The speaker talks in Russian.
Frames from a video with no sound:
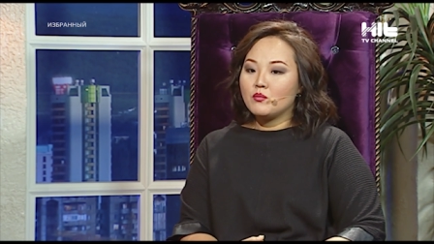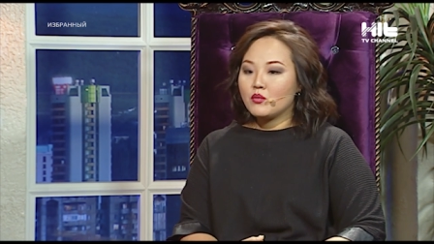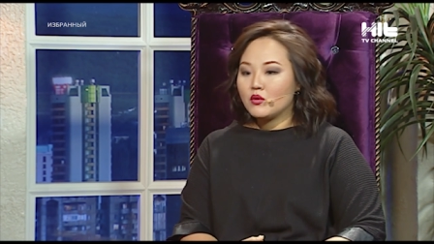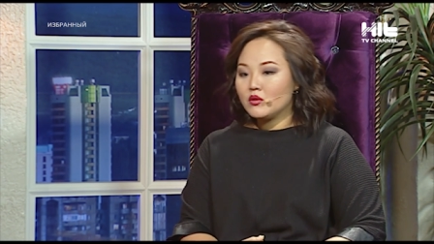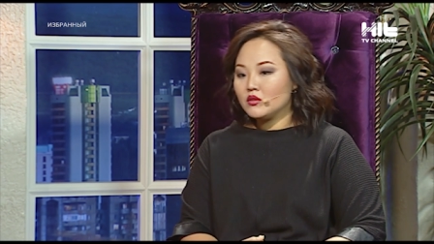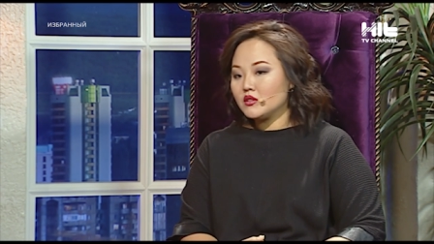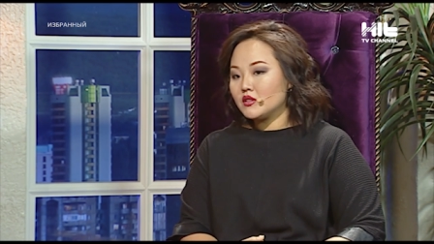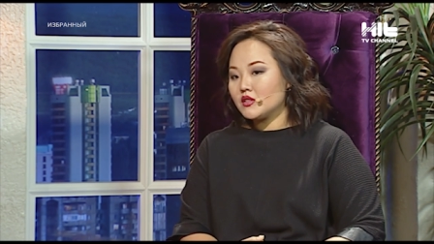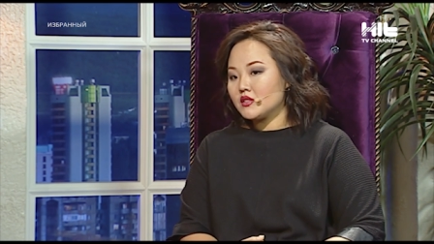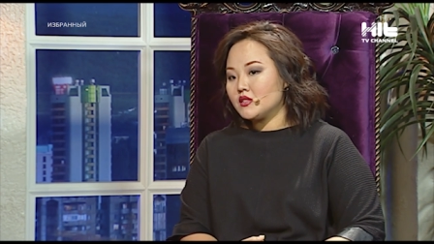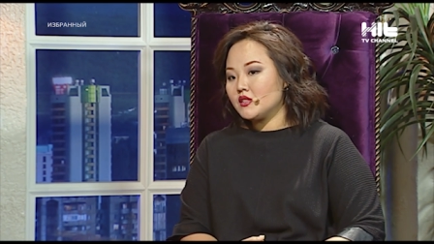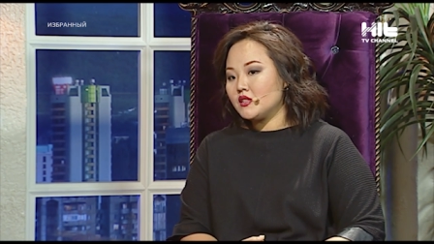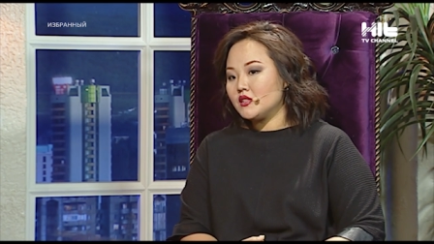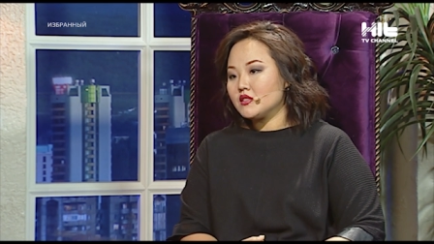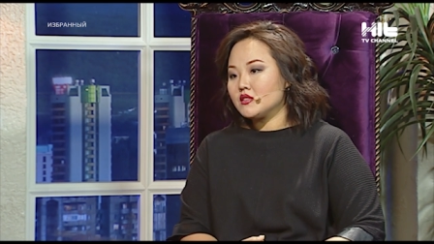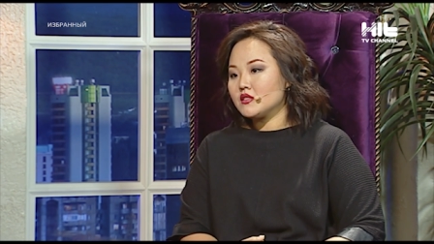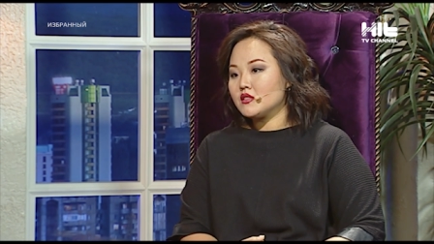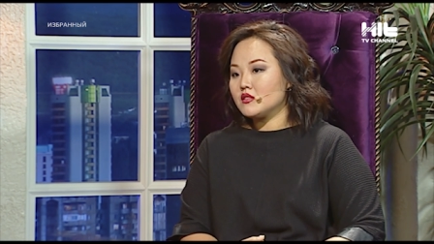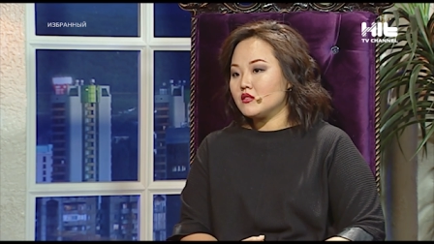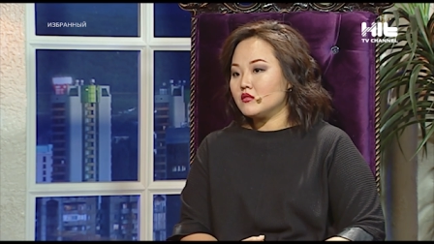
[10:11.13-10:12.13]
полный
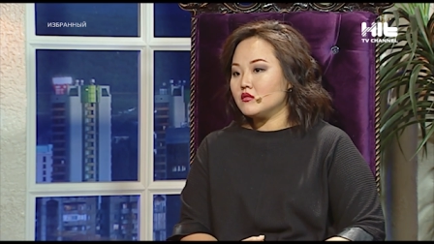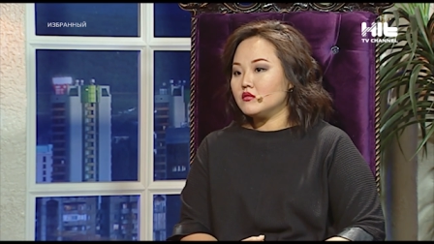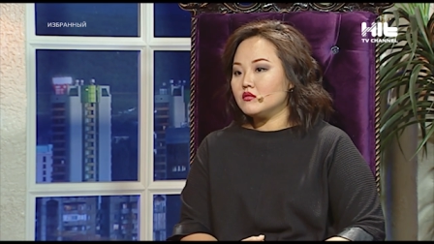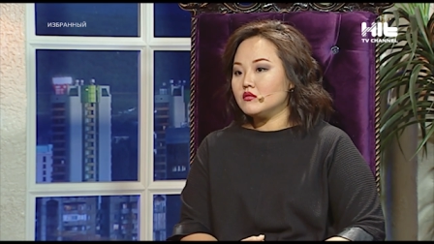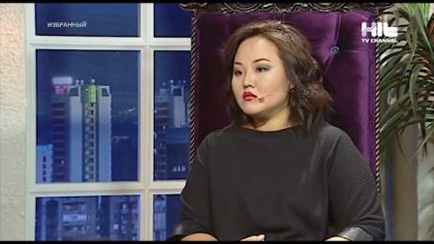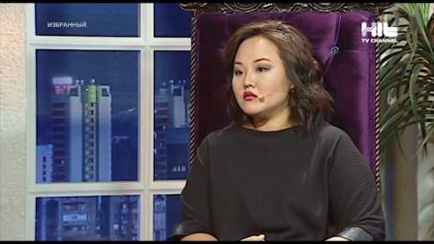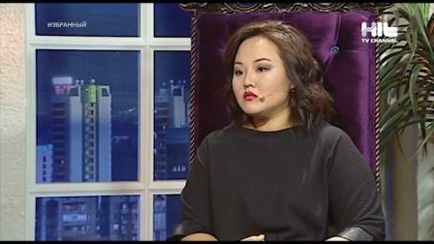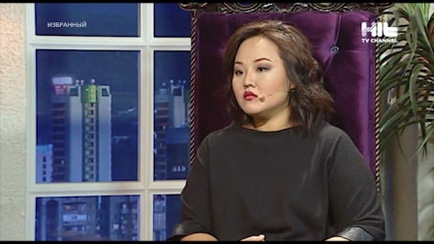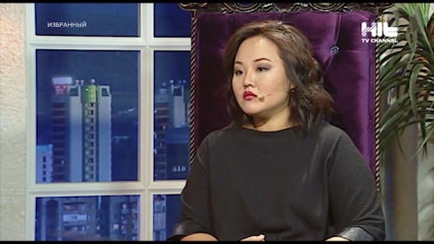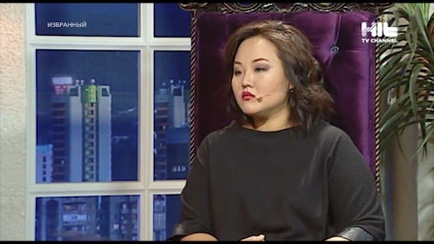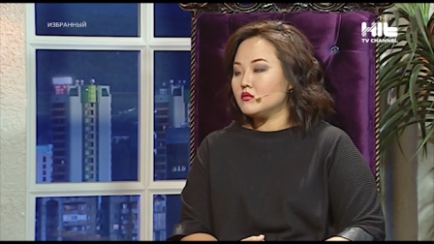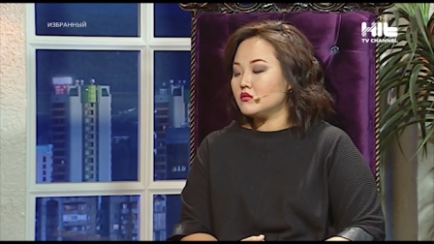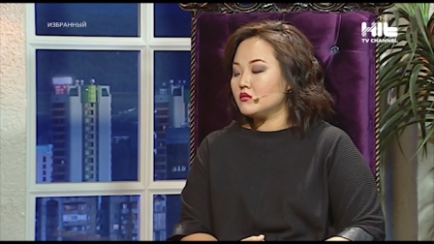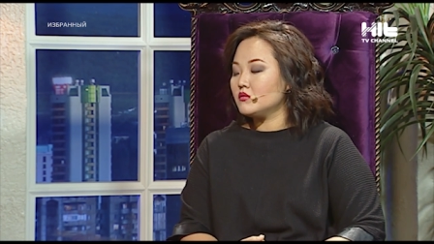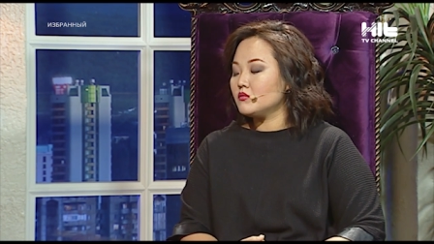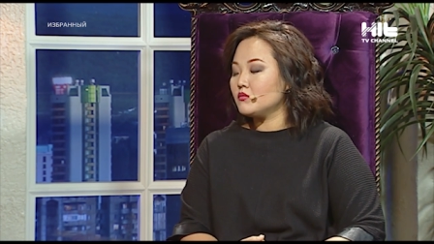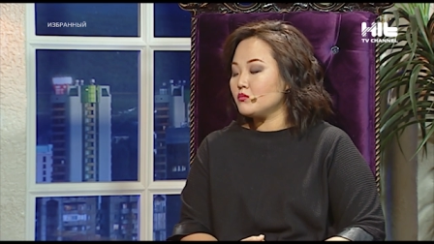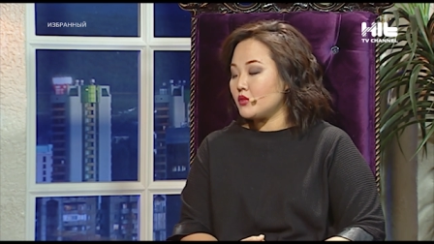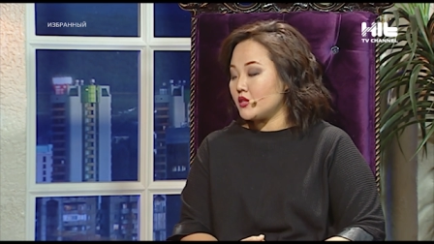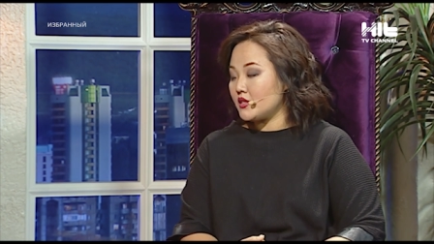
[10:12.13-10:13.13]
разрез э,
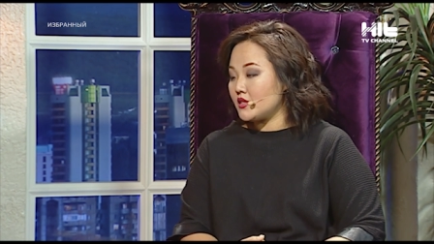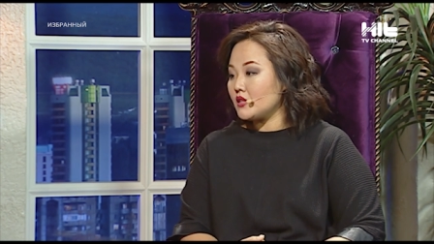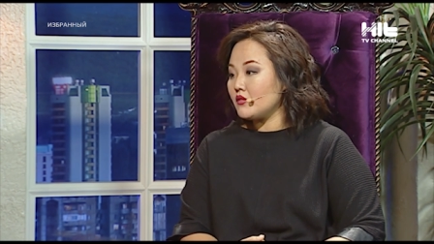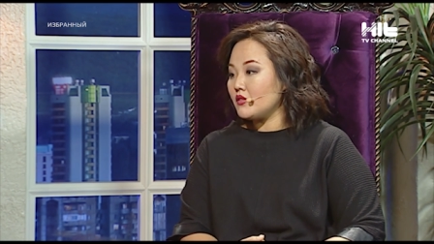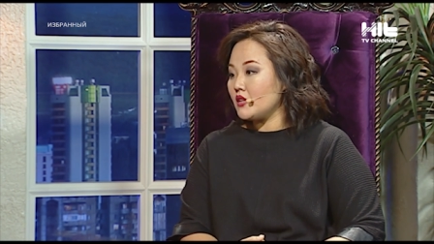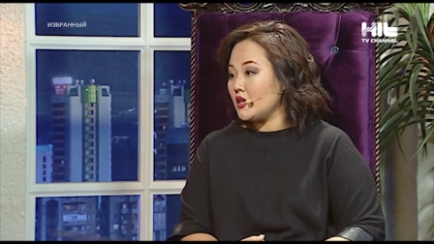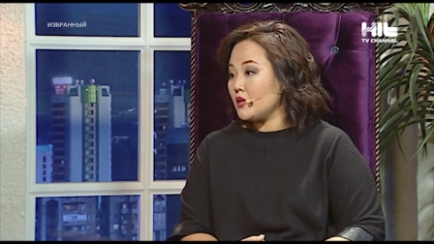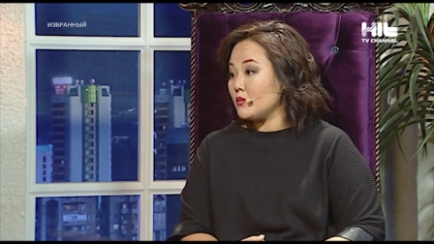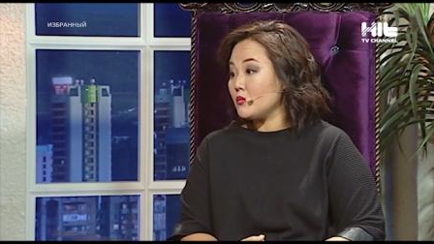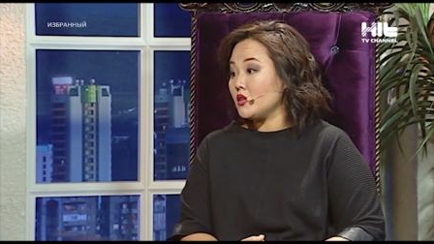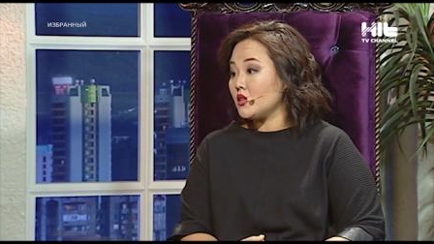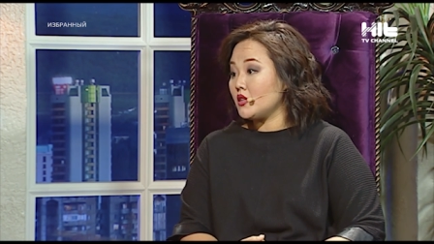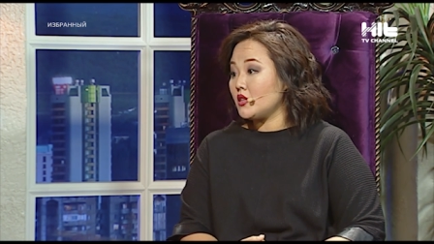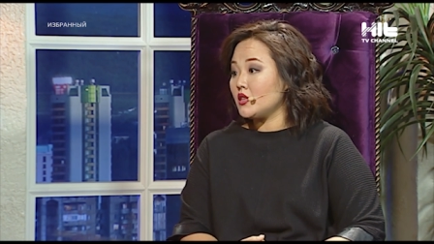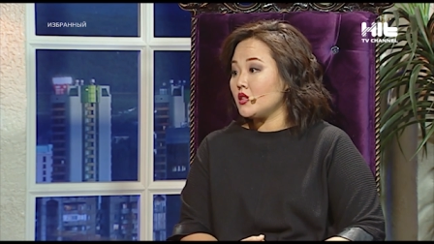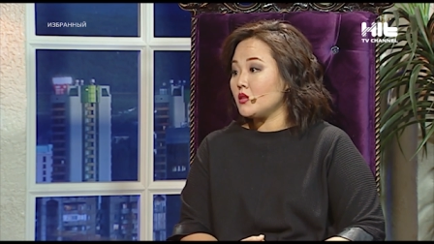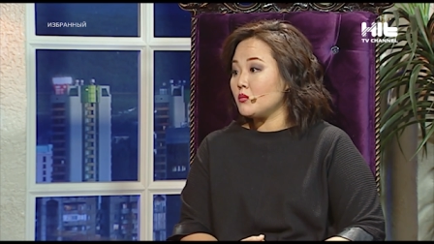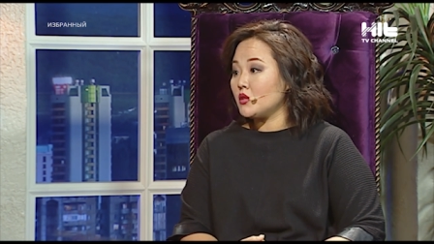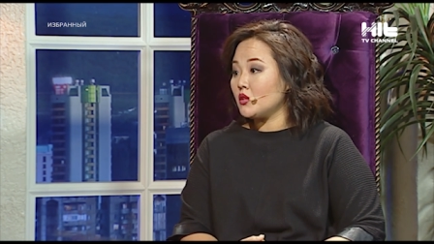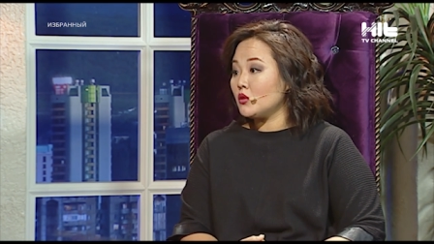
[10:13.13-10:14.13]
представлением о
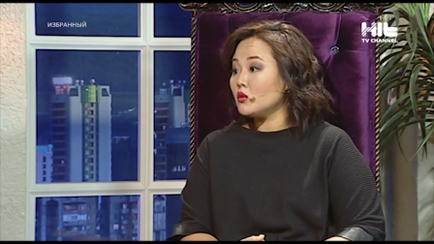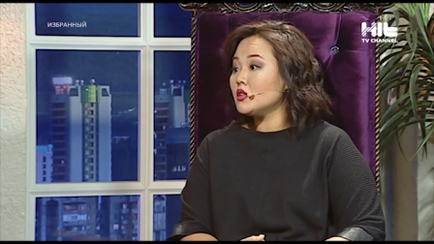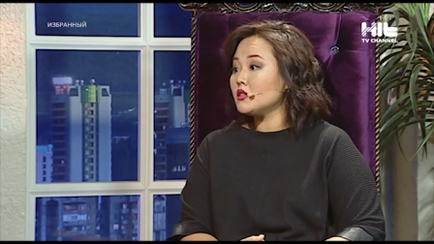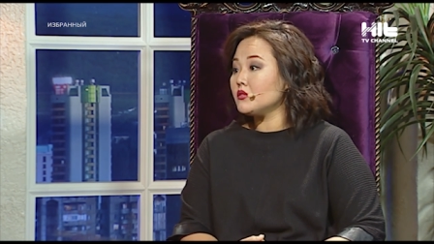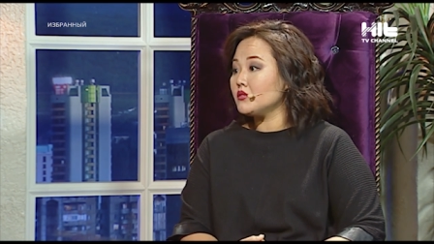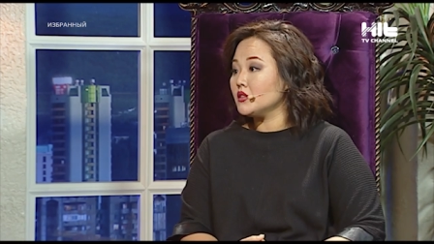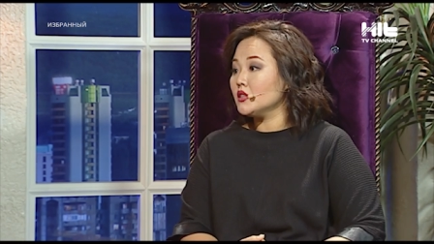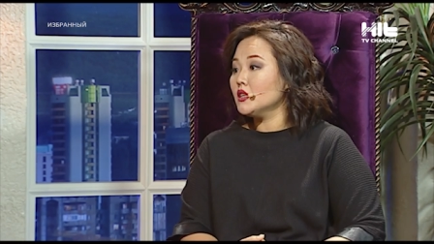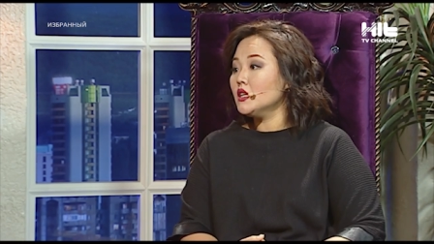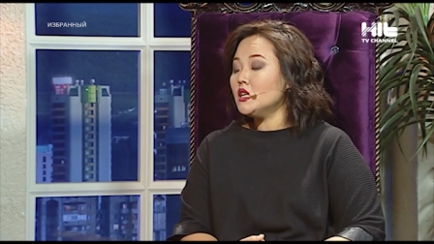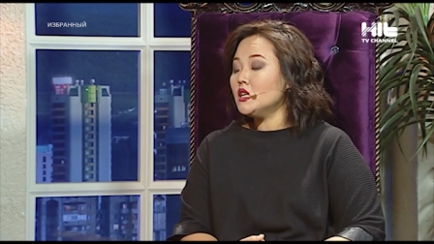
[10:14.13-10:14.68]
кинематографе